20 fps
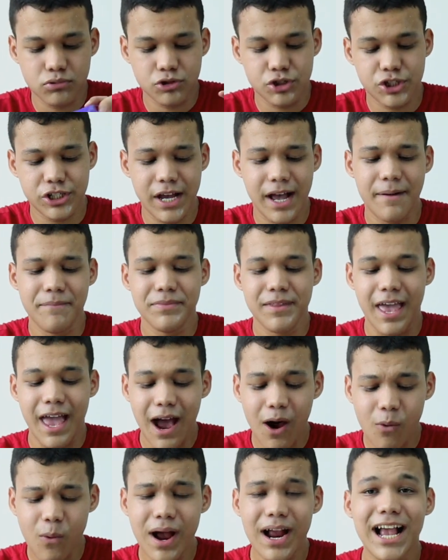puxar.
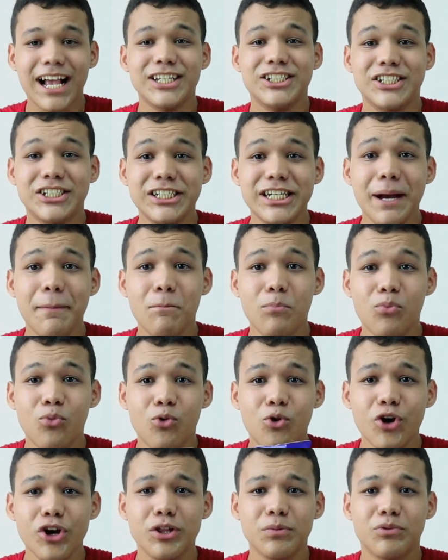É uma caixinha
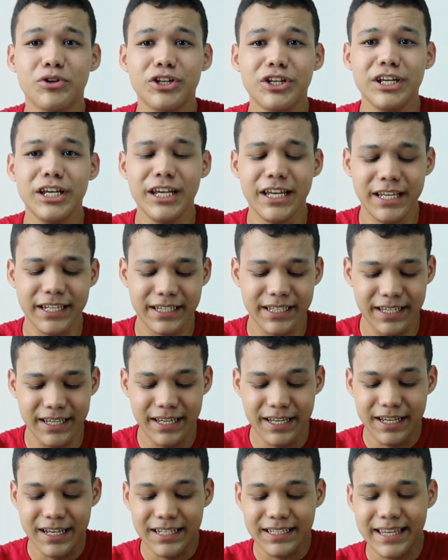muito
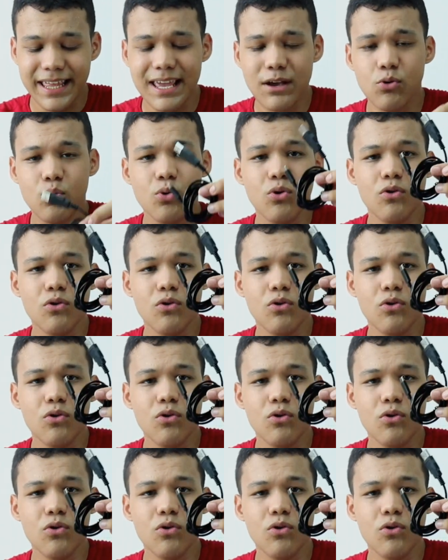bonita, tem